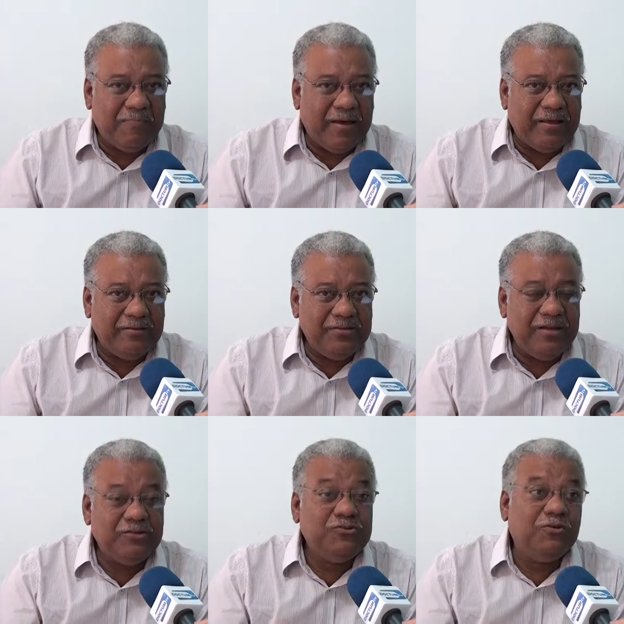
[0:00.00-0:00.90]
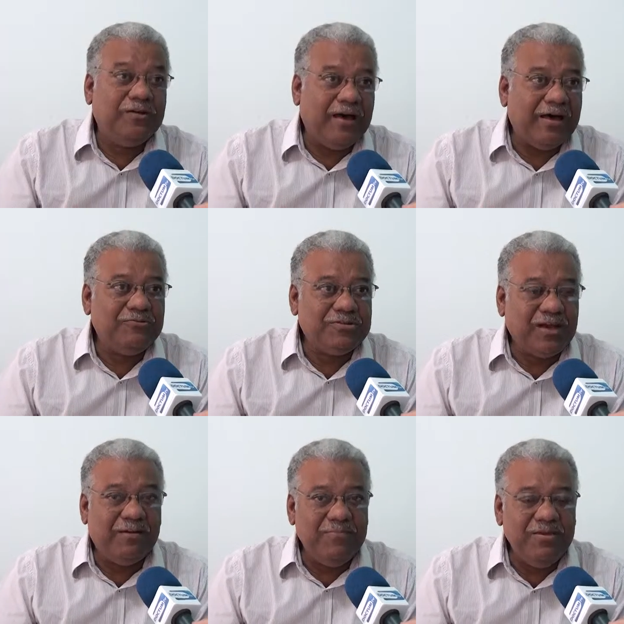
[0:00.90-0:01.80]
para direcionar os
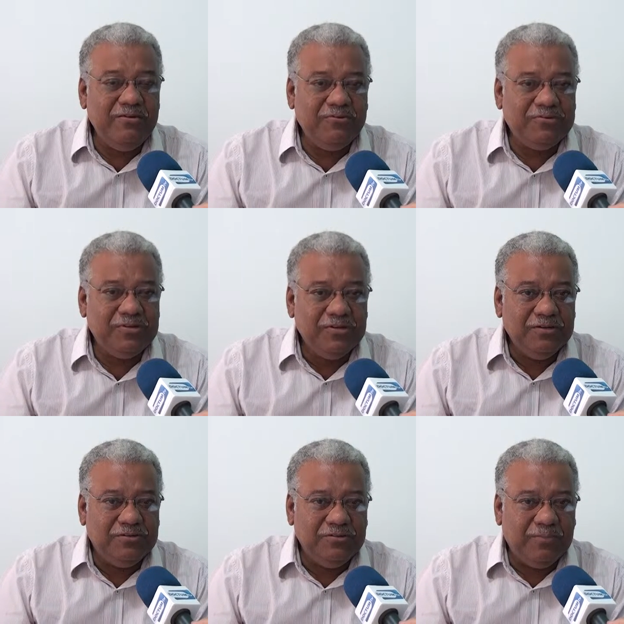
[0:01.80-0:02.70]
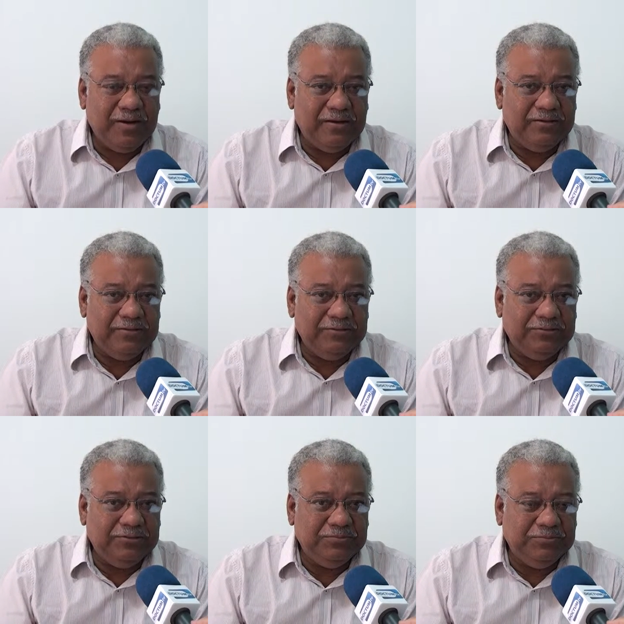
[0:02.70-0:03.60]
caminhos de uma,
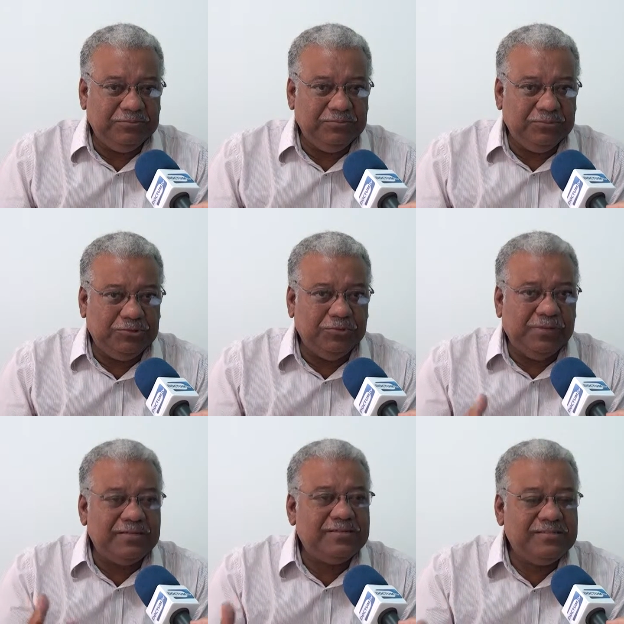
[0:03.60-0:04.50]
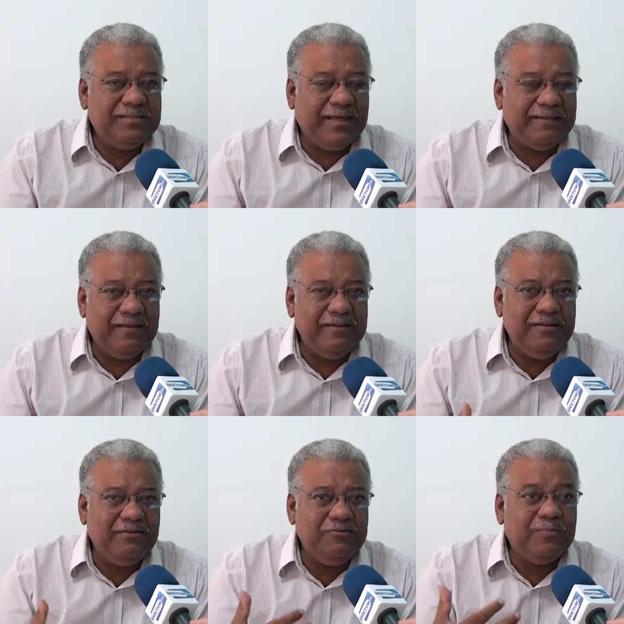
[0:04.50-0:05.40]
de um, de uma
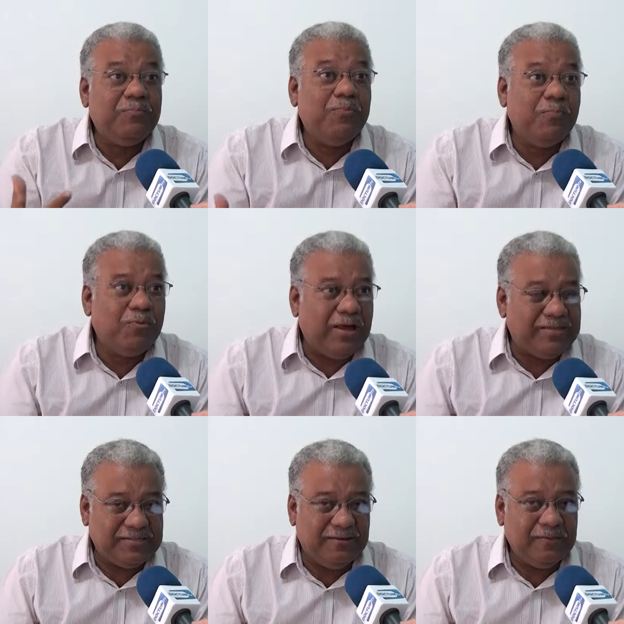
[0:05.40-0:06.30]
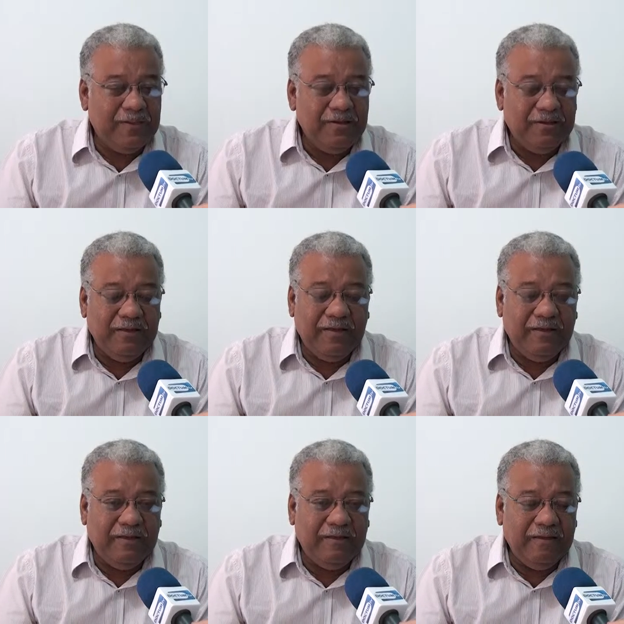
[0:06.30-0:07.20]
cidadania, de uma população.
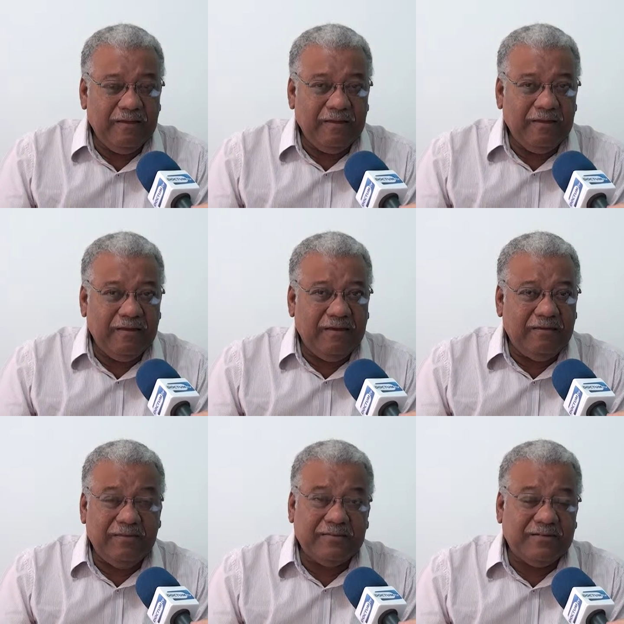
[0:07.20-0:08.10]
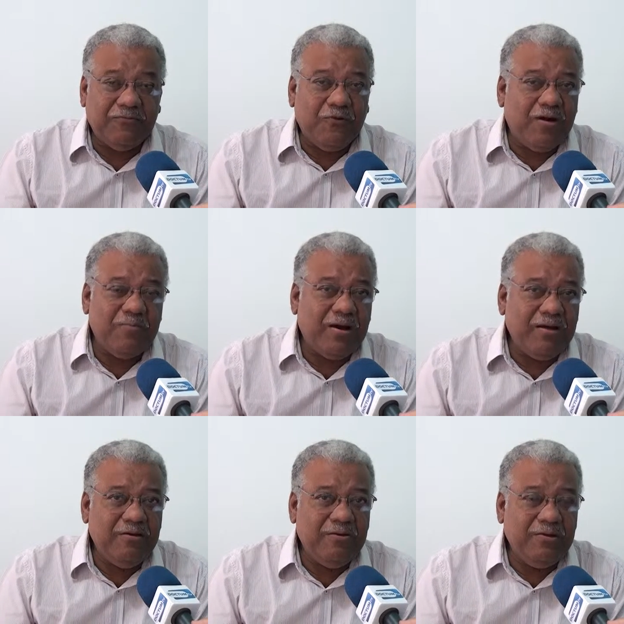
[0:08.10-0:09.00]
É, dessa
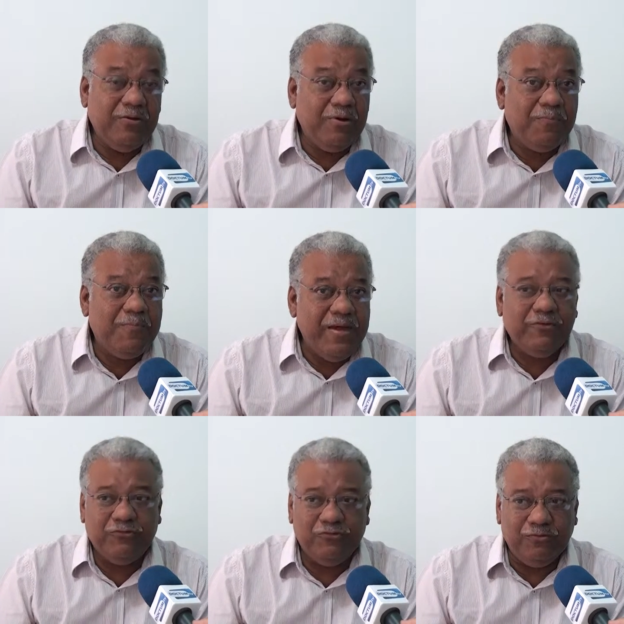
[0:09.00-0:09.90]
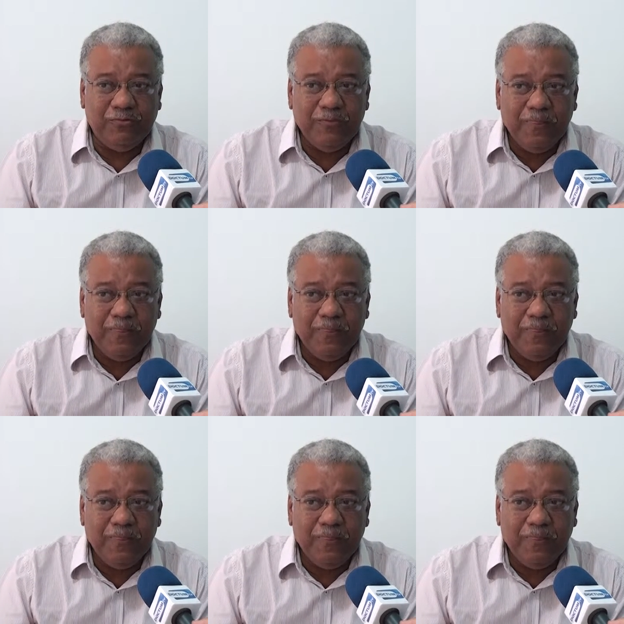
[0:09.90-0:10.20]
forma, eu, eu, eu, penso,